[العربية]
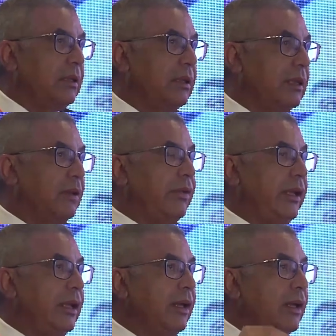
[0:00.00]

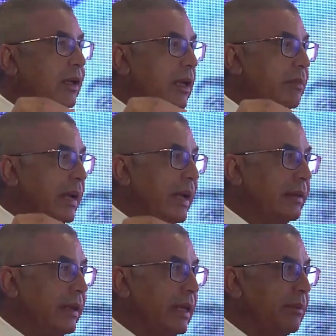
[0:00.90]
بترتفعي
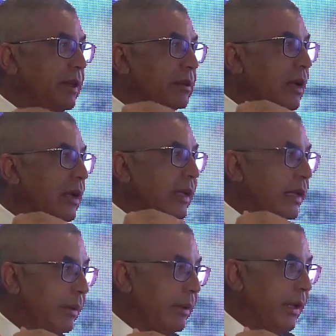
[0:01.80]
لمجال تاني من الطاقه
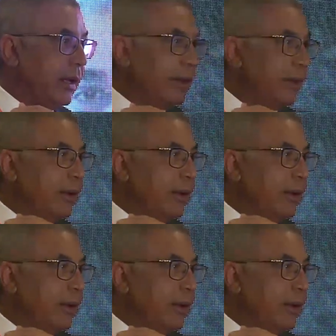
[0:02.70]
الايجابيه